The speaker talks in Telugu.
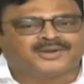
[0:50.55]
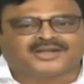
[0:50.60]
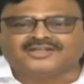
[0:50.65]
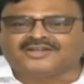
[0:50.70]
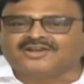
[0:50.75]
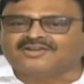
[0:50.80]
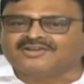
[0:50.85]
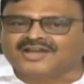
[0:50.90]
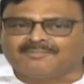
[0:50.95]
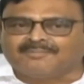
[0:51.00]

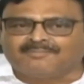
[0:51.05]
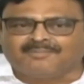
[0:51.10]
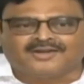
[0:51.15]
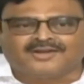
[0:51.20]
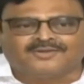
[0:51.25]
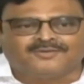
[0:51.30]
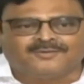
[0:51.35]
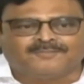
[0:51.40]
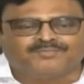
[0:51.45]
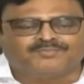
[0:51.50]
ప్రజలు
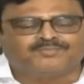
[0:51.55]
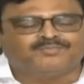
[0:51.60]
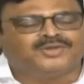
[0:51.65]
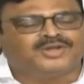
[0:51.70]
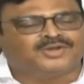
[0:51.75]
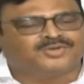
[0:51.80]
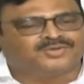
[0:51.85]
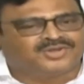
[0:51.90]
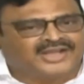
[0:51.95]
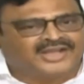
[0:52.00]
నమ్మరు
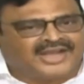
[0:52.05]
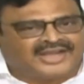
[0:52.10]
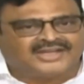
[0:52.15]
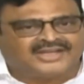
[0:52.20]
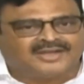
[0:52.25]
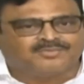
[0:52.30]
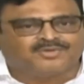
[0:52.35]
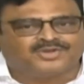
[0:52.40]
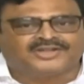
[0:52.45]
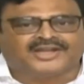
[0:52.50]
మీకు
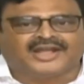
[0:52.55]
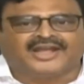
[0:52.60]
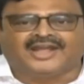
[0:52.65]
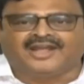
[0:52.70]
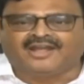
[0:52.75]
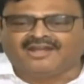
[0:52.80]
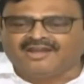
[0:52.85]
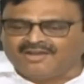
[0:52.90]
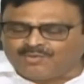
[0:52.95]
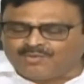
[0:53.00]
ధైర్యం ఉంటే
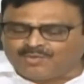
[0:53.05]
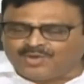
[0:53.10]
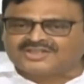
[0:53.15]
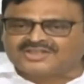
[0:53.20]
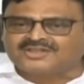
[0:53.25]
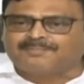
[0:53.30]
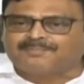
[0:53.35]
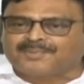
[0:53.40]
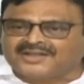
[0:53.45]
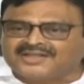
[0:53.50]

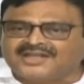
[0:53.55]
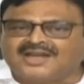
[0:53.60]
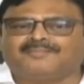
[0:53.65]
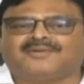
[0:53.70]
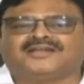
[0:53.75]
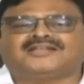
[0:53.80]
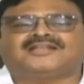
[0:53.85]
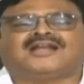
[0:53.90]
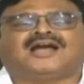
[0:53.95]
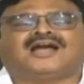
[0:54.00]
వచ్చి ప్రజల
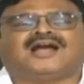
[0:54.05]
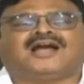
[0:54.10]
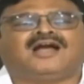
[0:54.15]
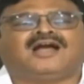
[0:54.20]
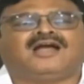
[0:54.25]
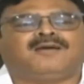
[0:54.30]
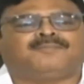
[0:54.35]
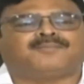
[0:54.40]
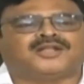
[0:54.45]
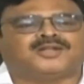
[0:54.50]
మధ్యన
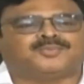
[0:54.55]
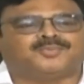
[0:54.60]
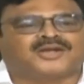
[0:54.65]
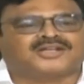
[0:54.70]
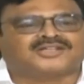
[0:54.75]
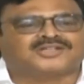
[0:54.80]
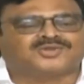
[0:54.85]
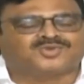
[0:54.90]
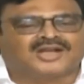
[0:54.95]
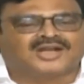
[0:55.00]

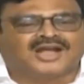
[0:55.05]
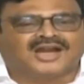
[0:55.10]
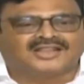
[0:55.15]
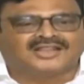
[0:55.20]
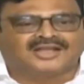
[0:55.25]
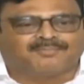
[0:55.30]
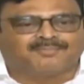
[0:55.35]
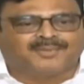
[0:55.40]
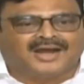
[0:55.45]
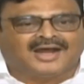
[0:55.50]
ప్రతిపక్షం ఉండాలి
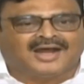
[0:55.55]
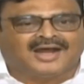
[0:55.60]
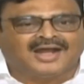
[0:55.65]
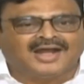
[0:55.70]
తప్ప